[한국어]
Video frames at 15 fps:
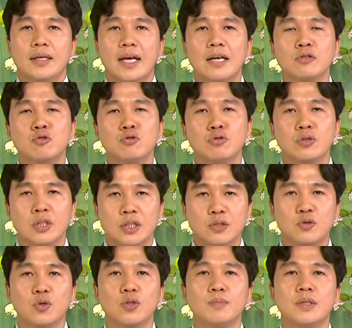예수
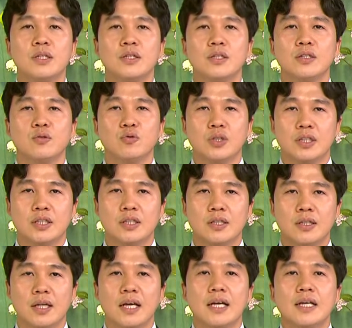그리스도를 믿는
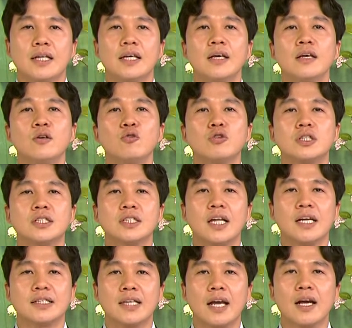우리는 이
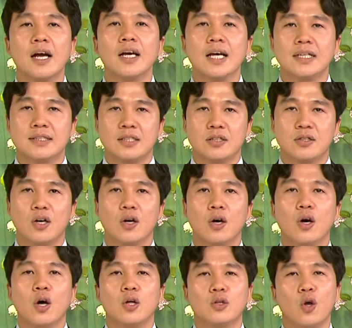육신의 생각에
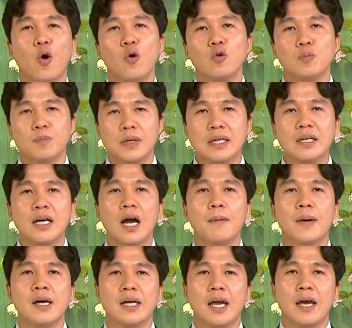있어서 더욱
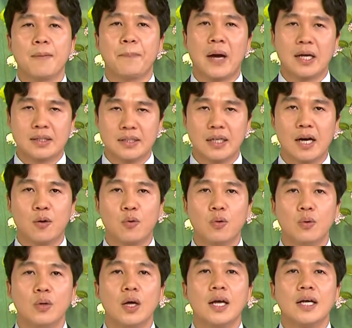민감하게 반응하고